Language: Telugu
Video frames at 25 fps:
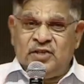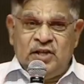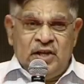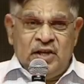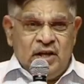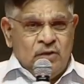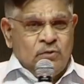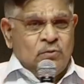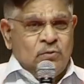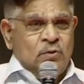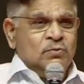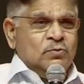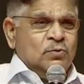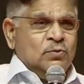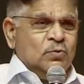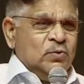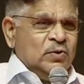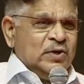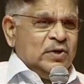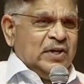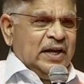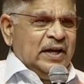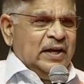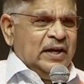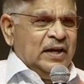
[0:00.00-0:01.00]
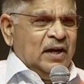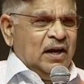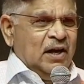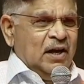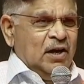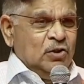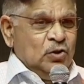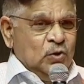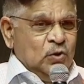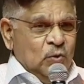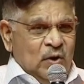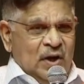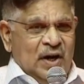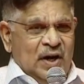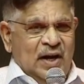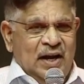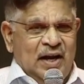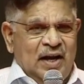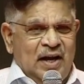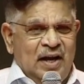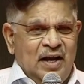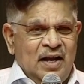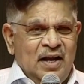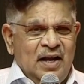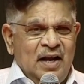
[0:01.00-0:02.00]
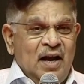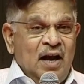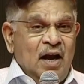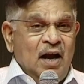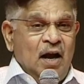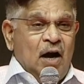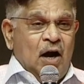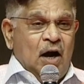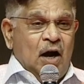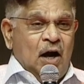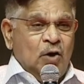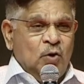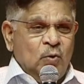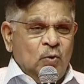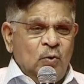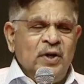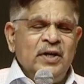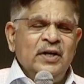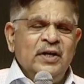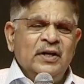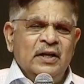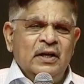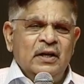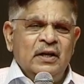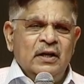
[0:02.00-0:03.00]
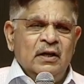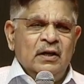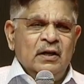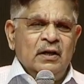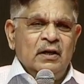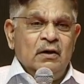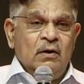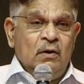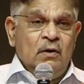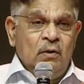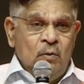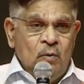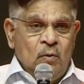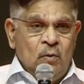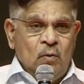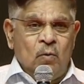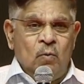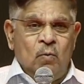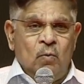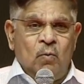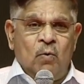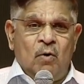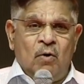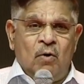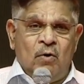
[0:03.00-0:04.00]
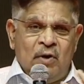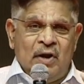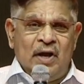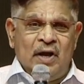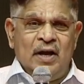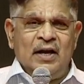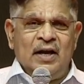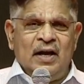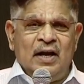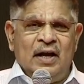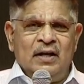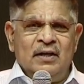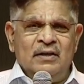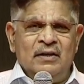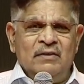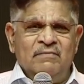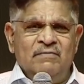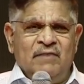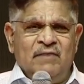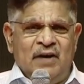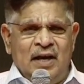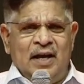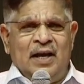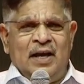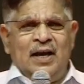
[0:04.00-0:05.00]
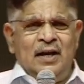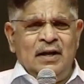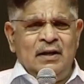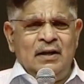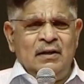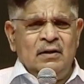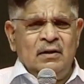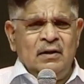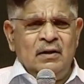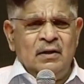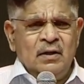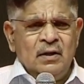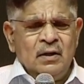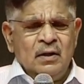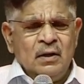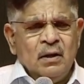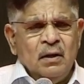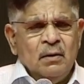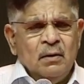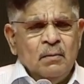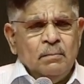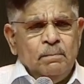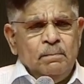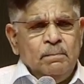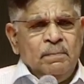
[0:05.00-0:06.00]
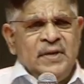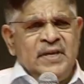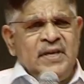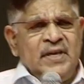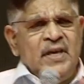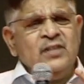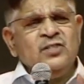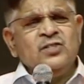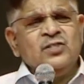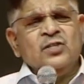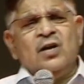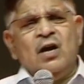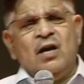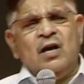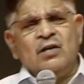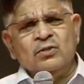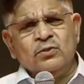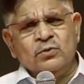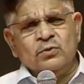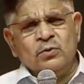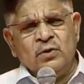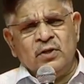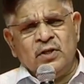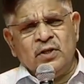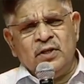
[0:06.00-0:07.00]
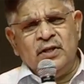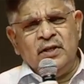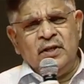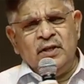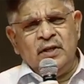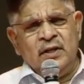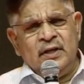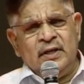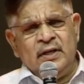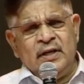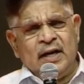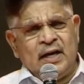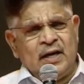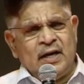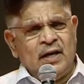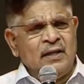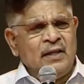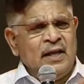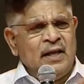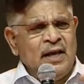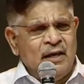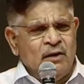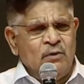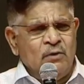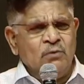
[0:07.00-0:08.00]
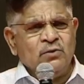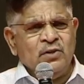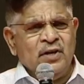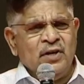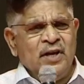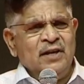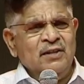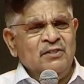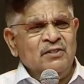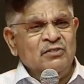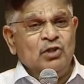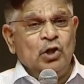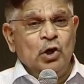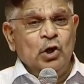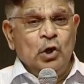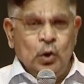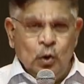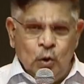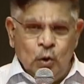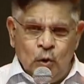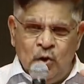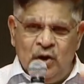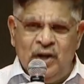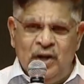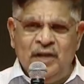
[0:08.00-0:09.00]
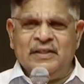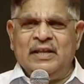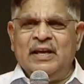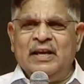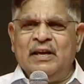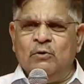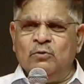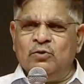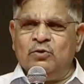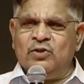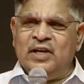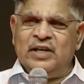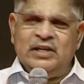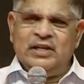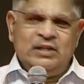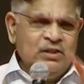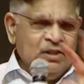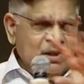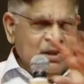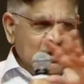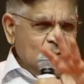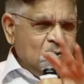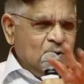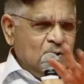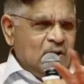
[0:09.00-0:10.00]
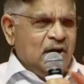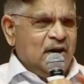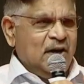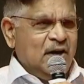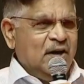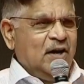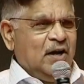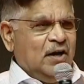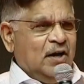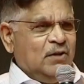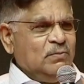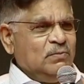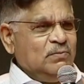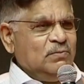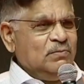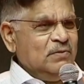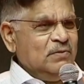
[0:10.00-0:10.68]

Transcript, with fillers: షేర్స్ వస్తూ ఉంటాయి అందువల్ల అటువంటి లుక్ ఓవరాల్గా ఇవాళ బిగ్గెస్ట్ కాస్ట్ తోటి ఎక్కడ తయారవుతున్నాయి తెలుగులోనే తయారవుతున్నాయి హిందీలో కడా కాదు